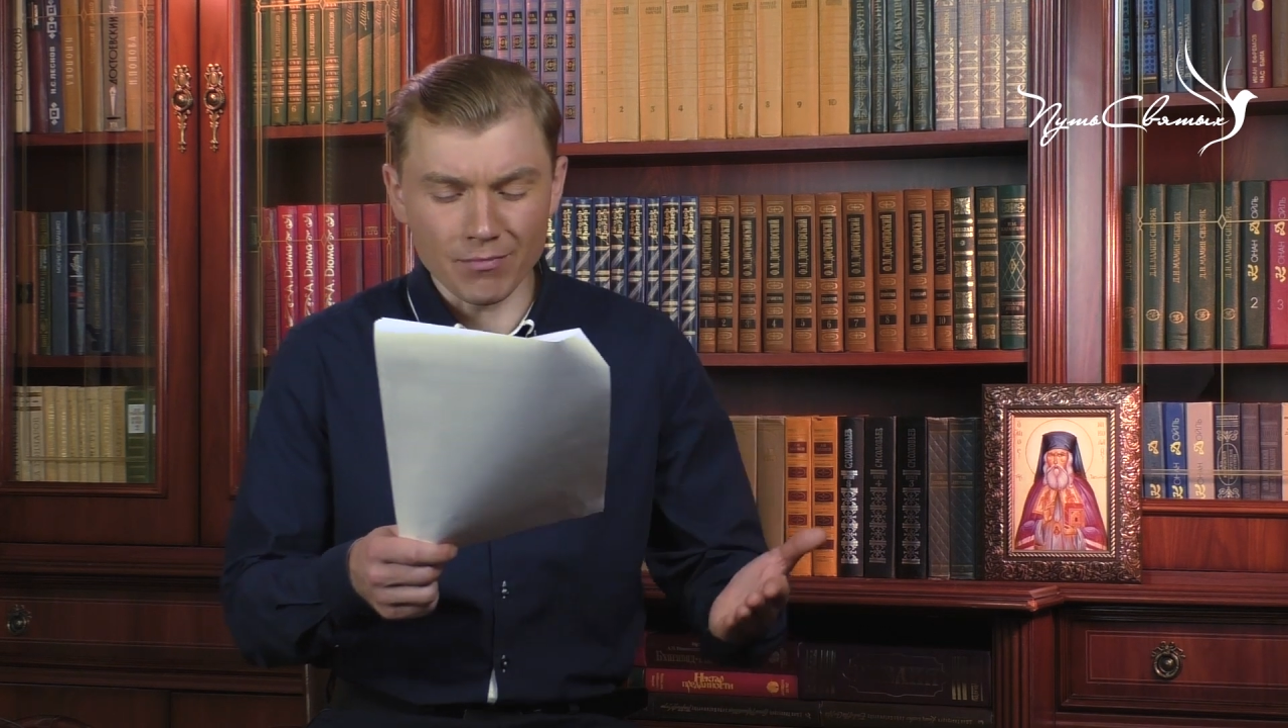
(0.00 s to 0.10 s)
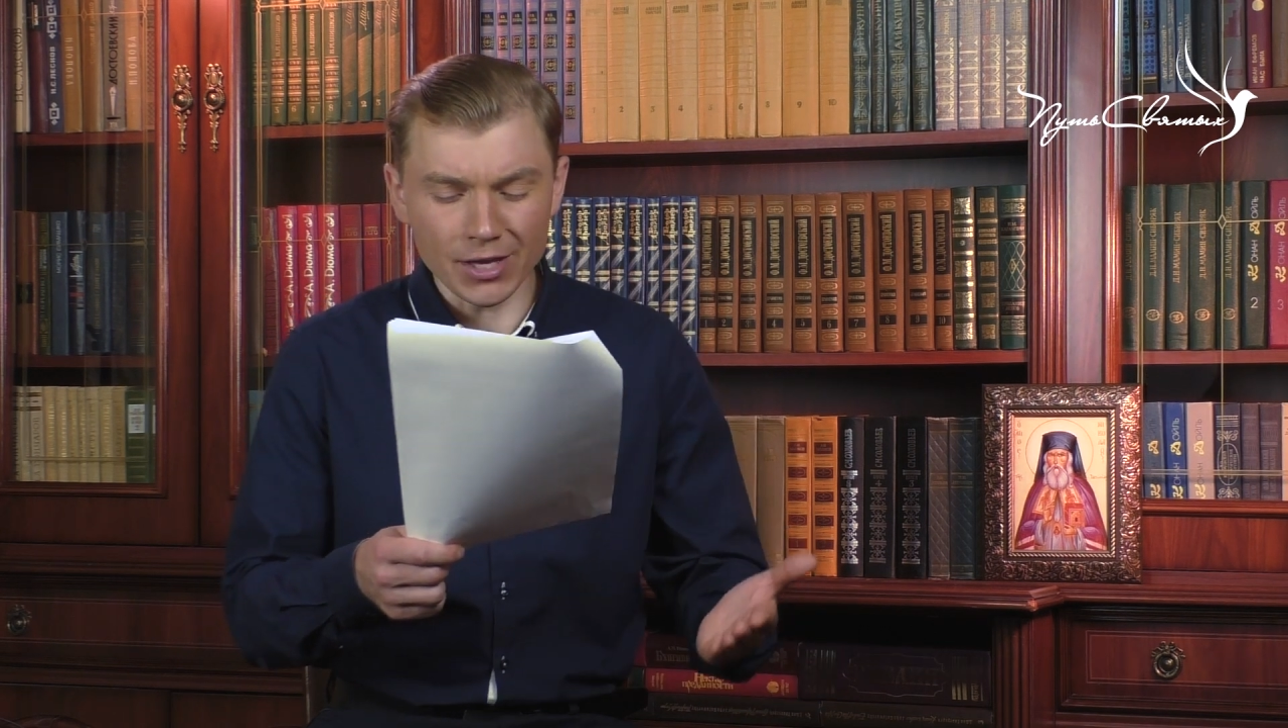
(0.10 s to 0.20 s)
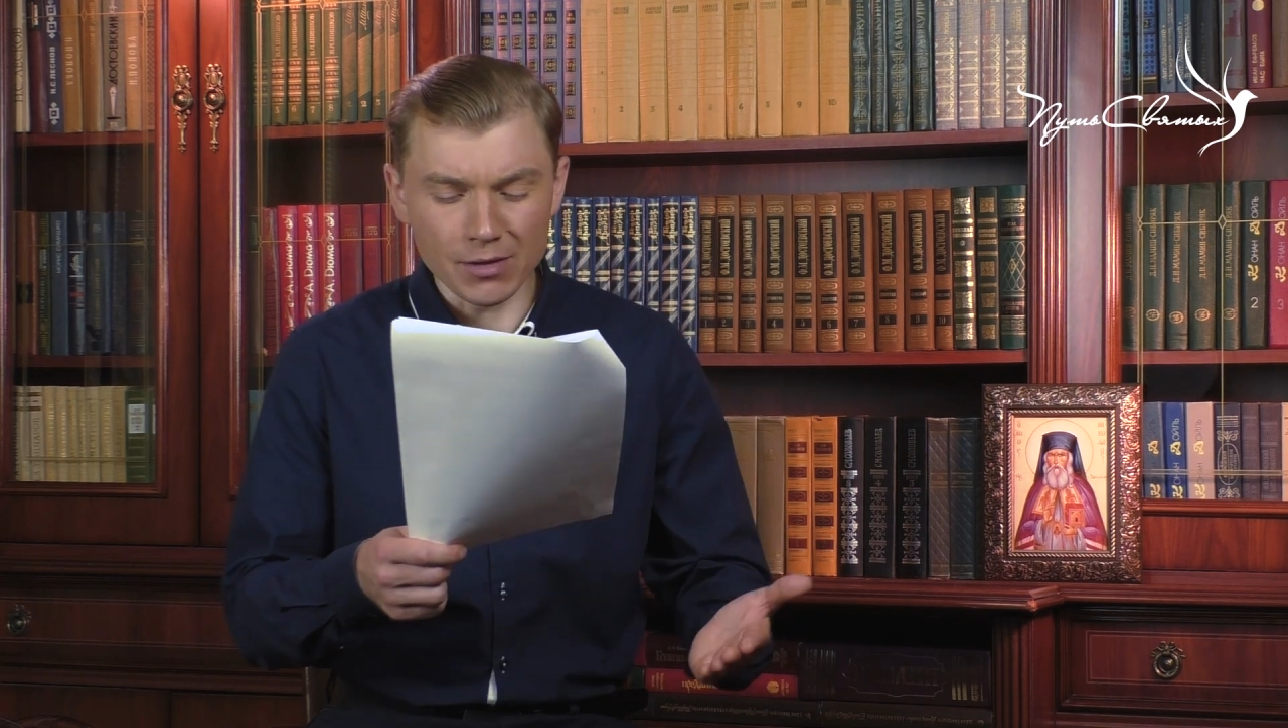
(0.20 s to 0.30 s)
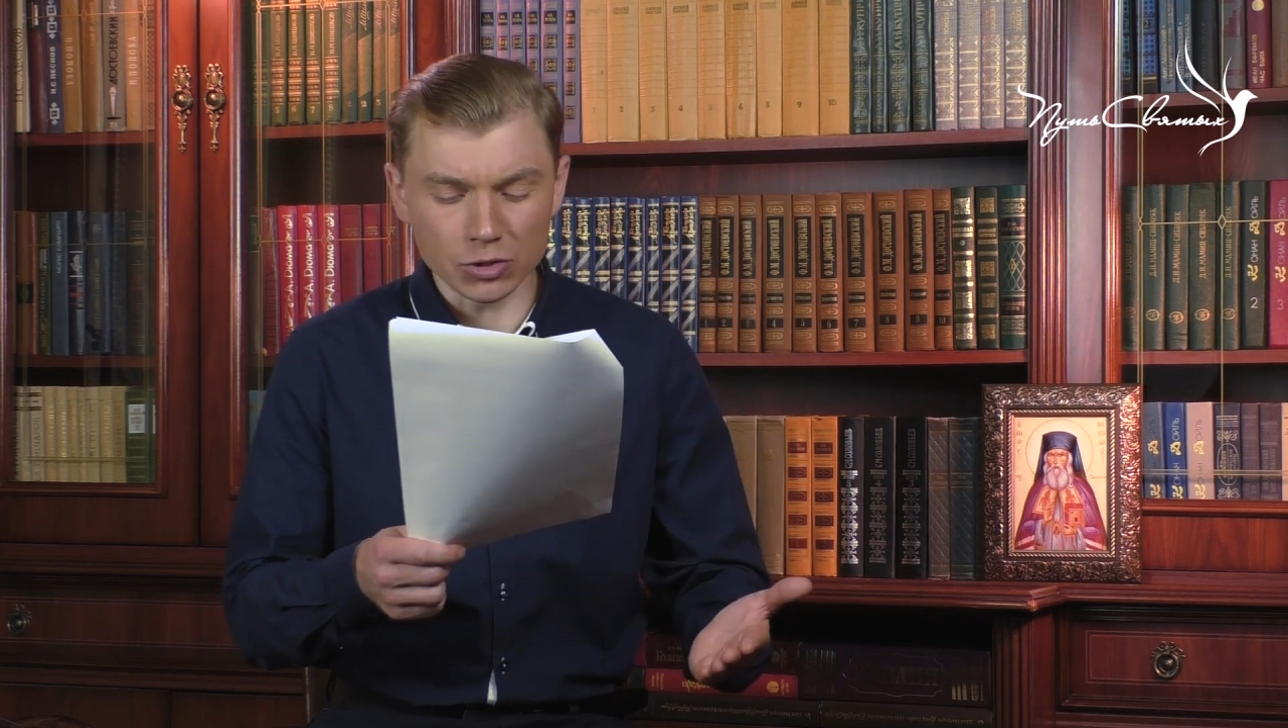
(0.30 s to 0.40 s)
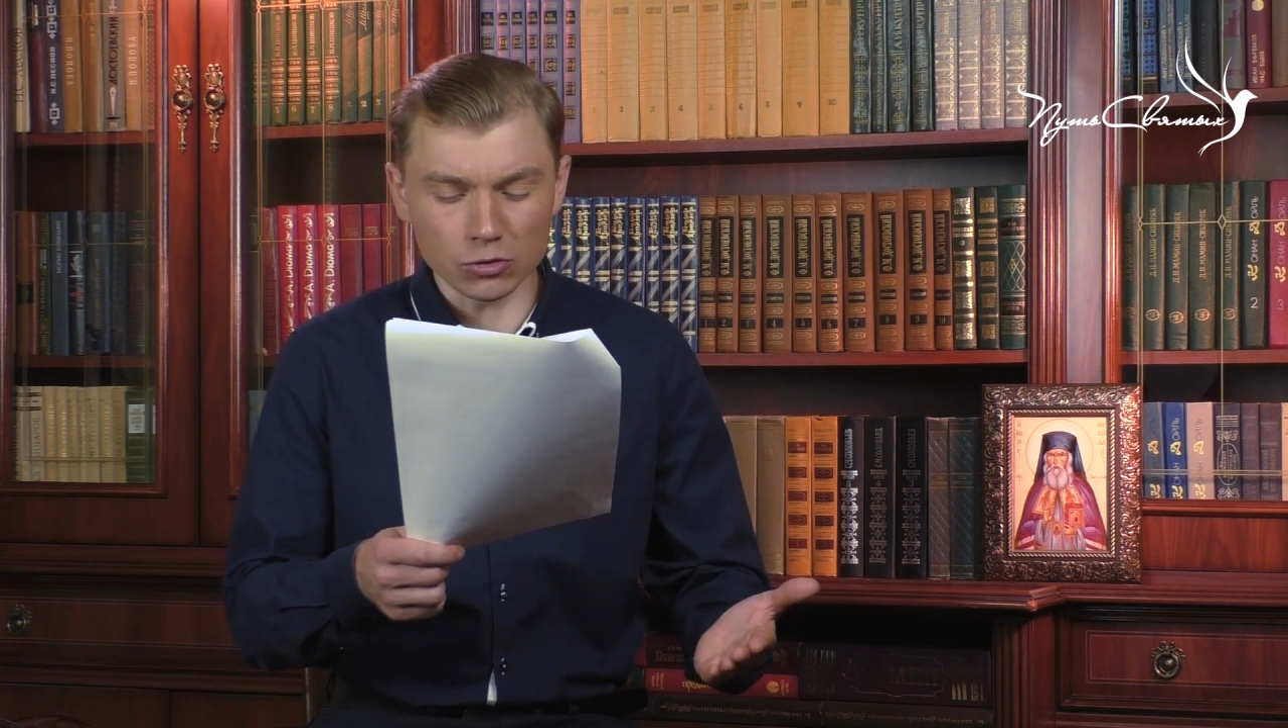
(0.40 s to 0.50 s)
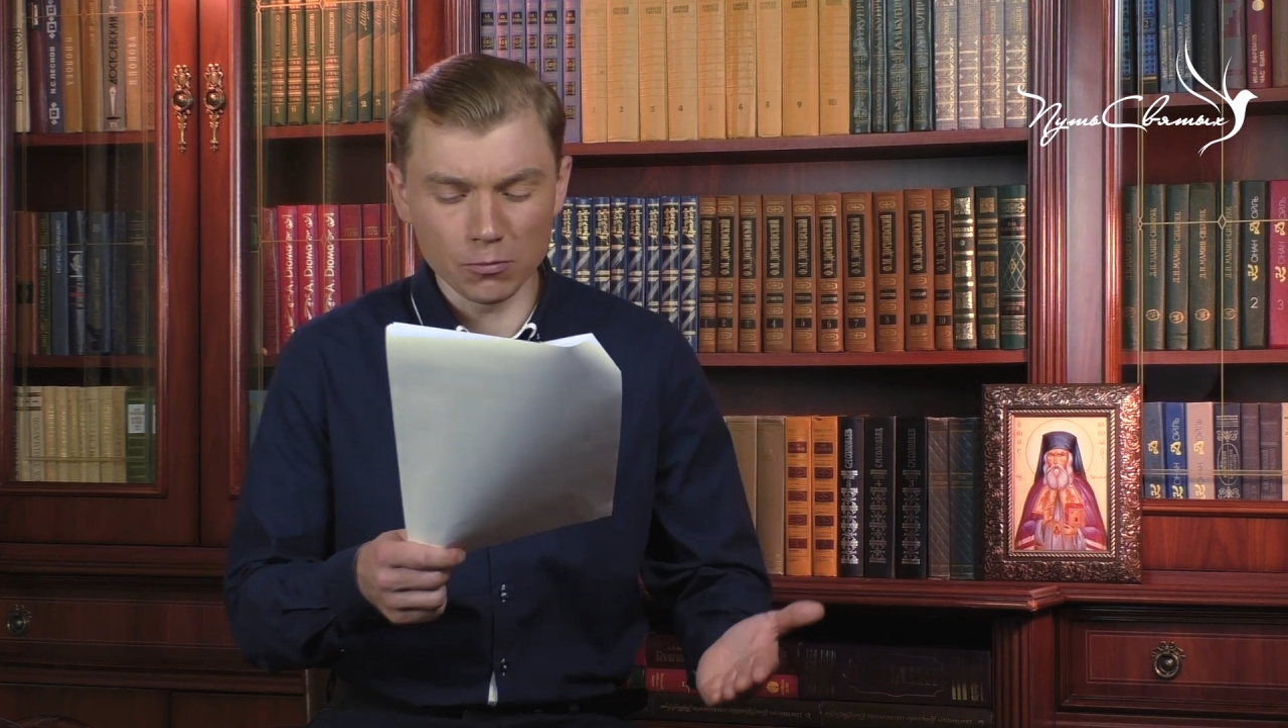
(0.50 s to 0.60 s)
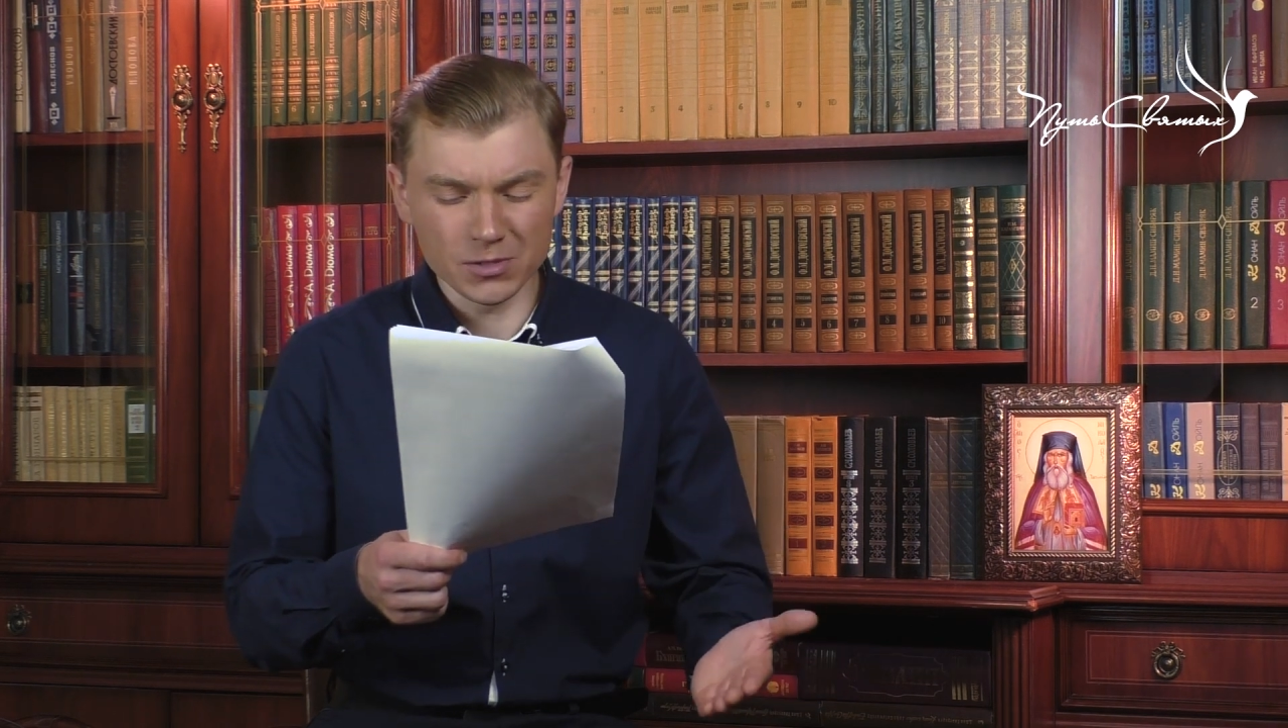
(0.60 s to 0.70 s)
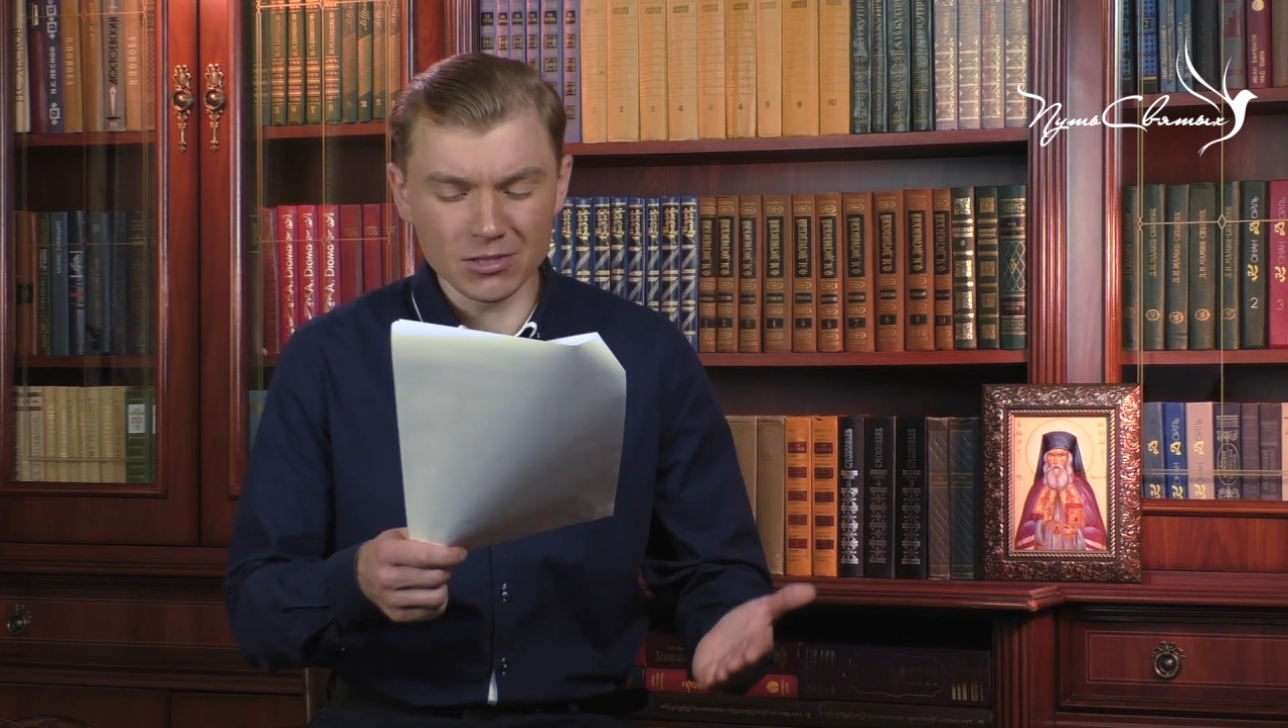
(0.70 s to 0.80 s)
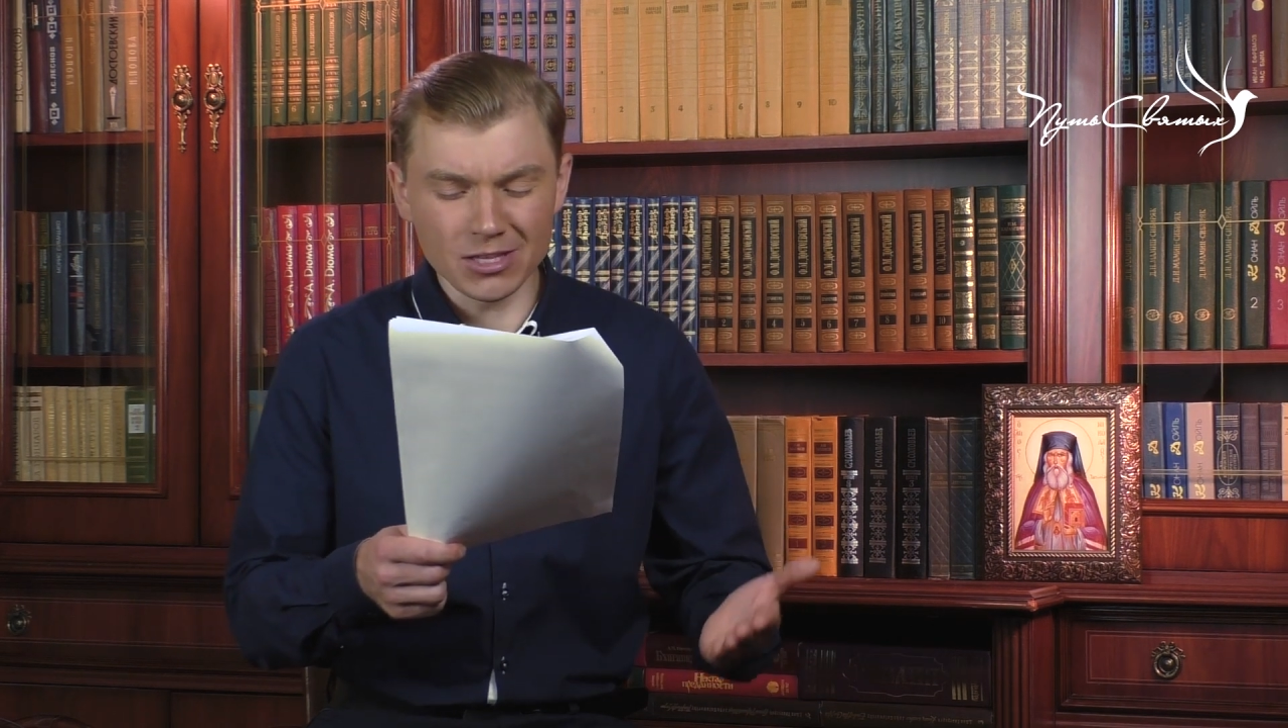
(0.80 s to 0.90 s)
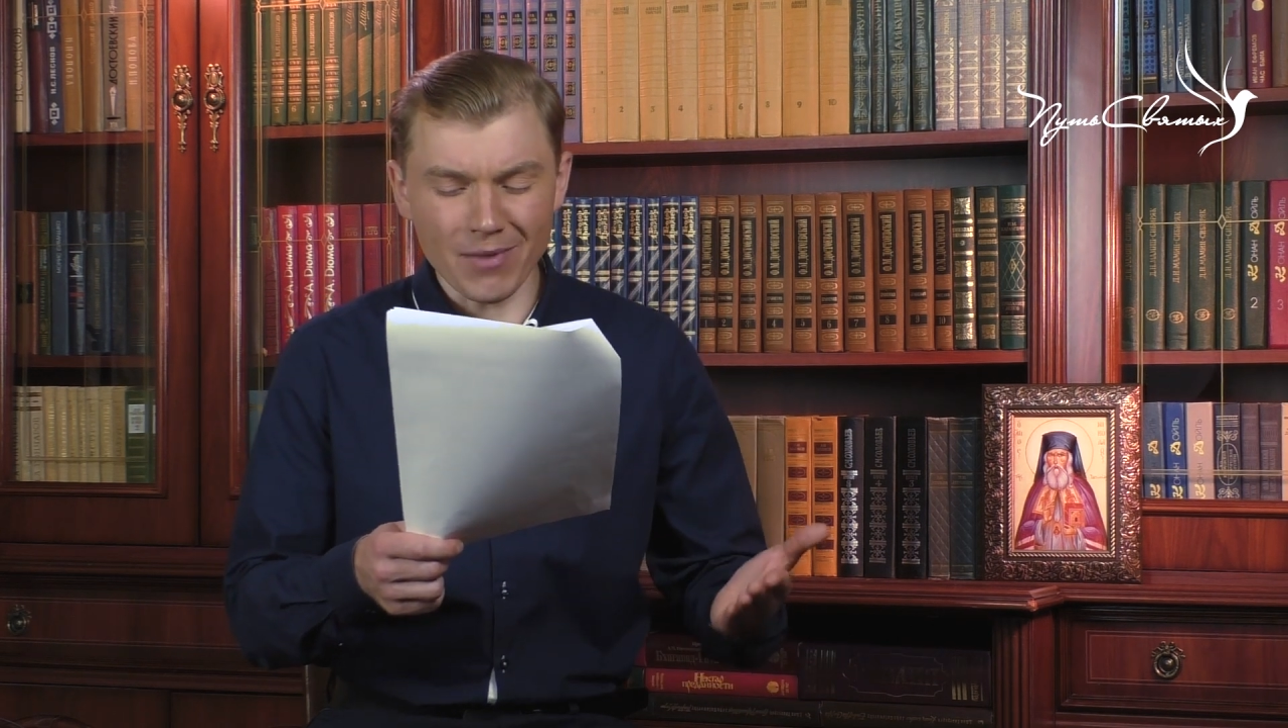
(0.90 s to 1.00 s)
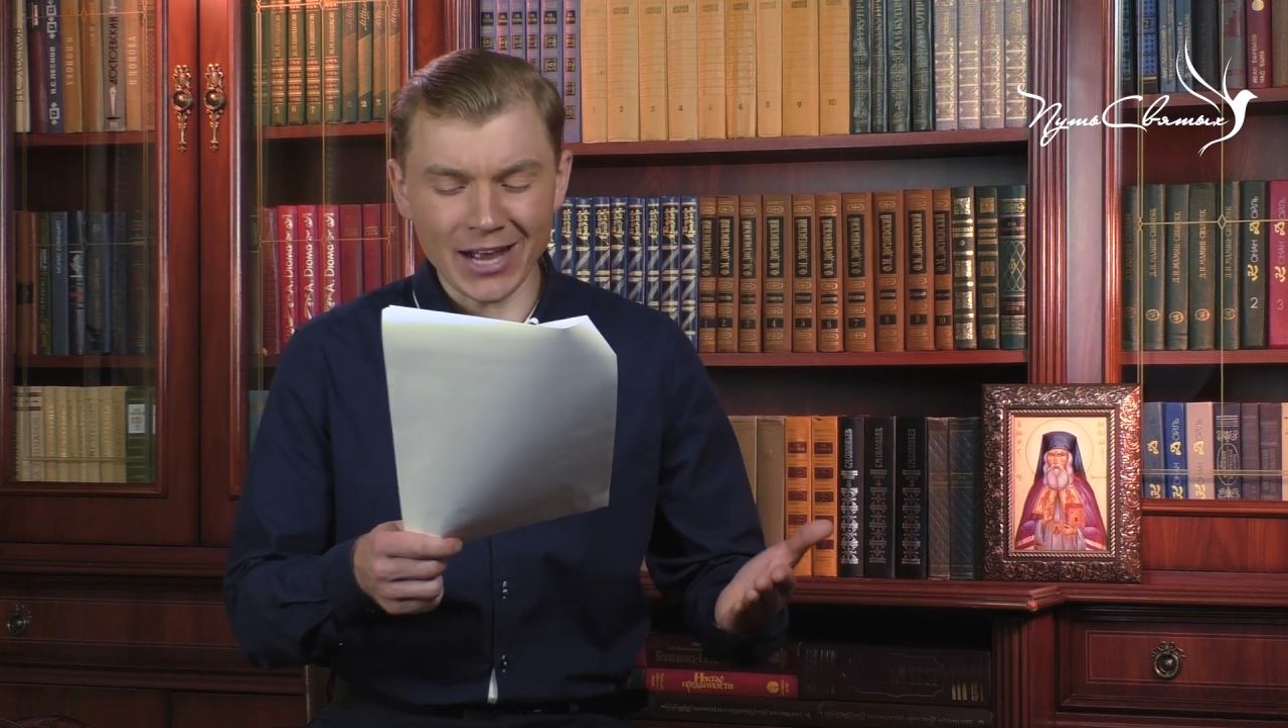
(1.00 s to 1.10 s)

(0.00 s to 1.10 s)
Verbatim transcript: моим собственным